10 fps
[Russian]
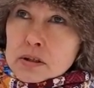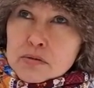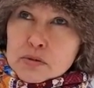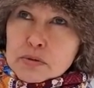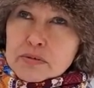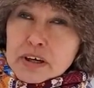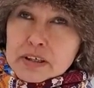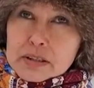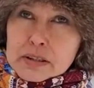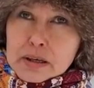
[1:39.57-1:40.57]
Но вот
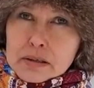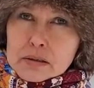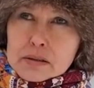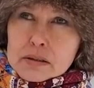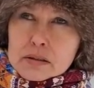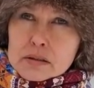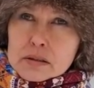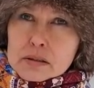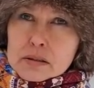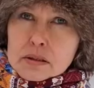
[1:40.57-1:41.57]
бывает так,
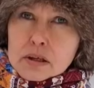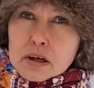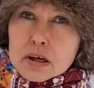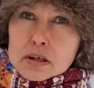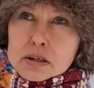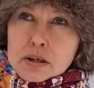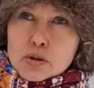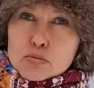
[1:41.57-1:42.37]
я